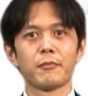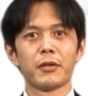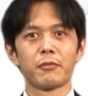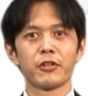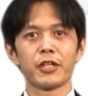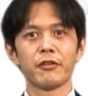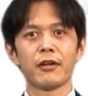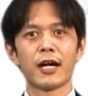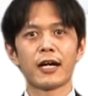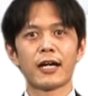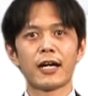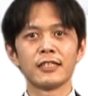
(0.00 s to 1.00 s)
メモリー
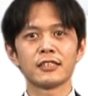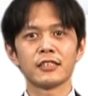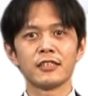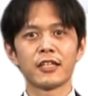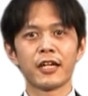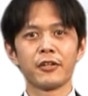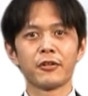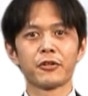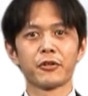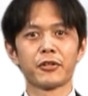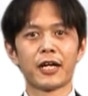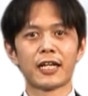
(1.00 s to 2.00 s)
は安心大容
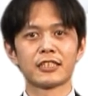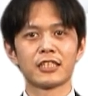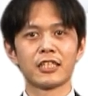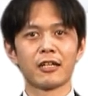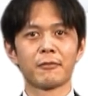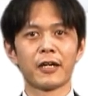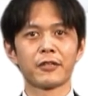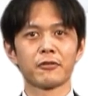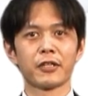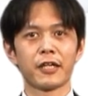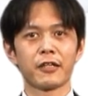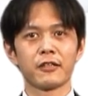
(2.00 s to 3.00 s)
量な
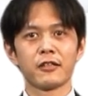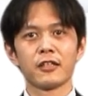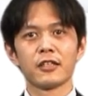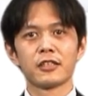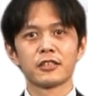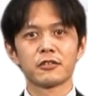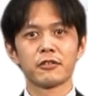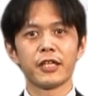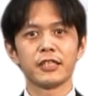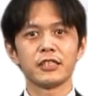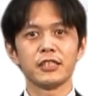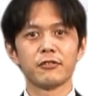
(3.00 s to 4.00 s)
8GB で
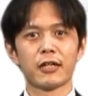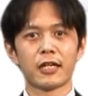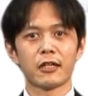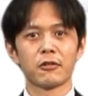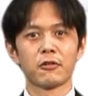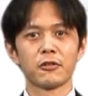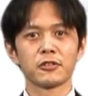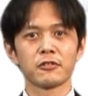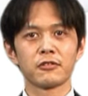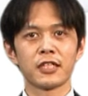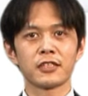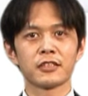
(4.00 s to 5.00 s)
ストレージには高
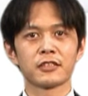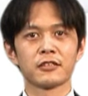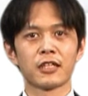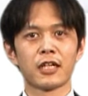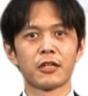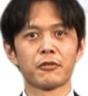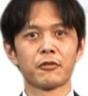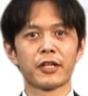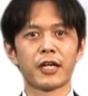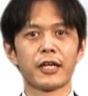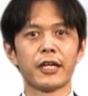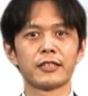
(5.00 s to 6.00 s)
速アクセスが可能
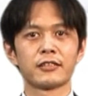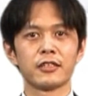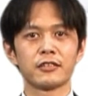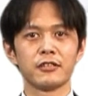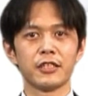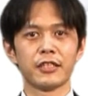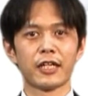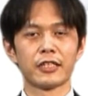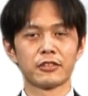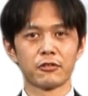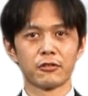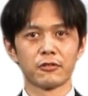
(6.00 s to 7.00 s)
な SSD
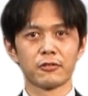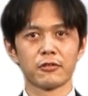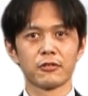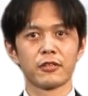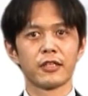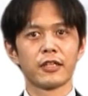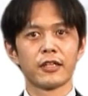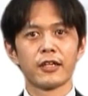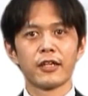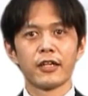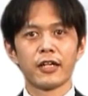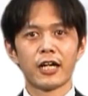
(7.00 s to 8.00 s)
内蔵
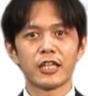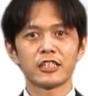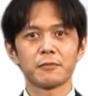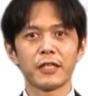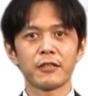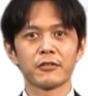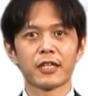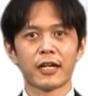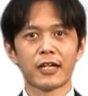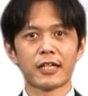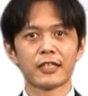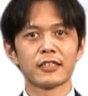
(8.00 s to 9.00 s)
ハイスペックだ
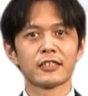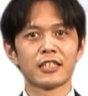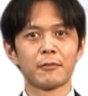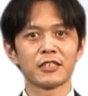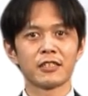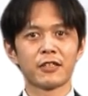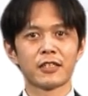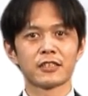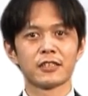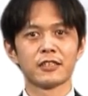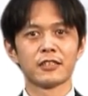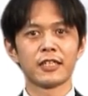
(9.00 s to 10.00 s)
からさまざまな
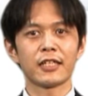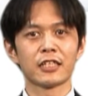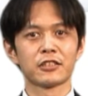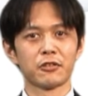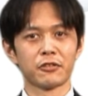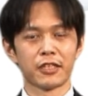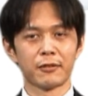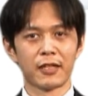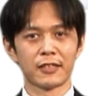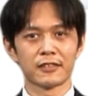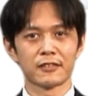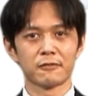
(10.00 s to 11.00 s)
シーンで活用でき
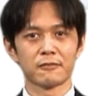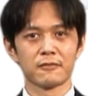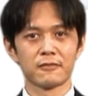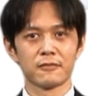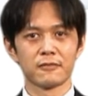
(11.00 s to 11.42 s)
ます